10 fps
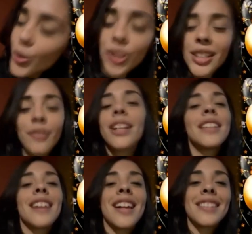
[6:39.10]
muchas
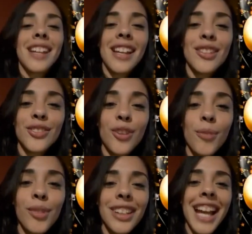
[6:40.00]
felicidades a Radio
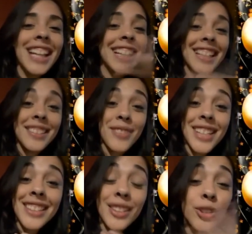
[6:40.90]
como Online, que se
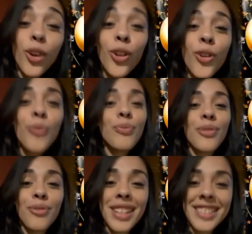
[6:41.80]
merece todo
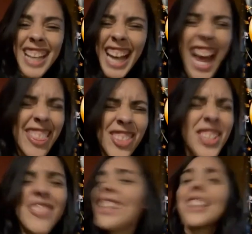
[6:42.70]
festejando
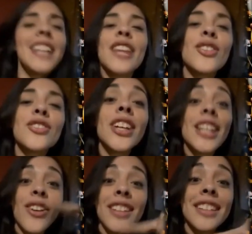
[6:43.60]
y divirtiéndose.
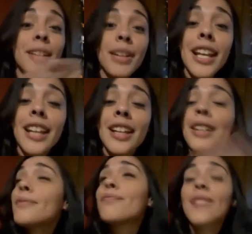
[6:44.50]
Y ahora sí que miren,
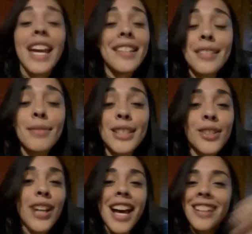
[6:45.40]
esta
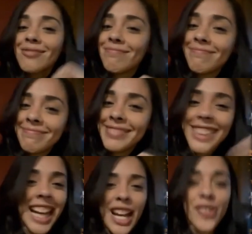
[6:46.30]
emisora
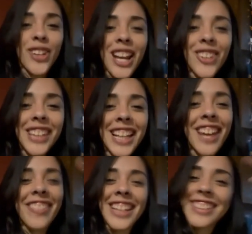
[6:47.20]
se ganó la
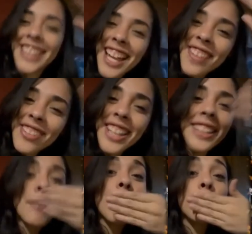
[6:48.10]
lotería. Felicidades,
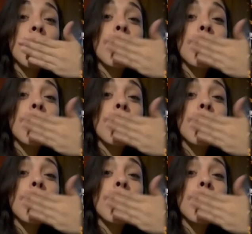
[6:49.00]
Pedro, te mando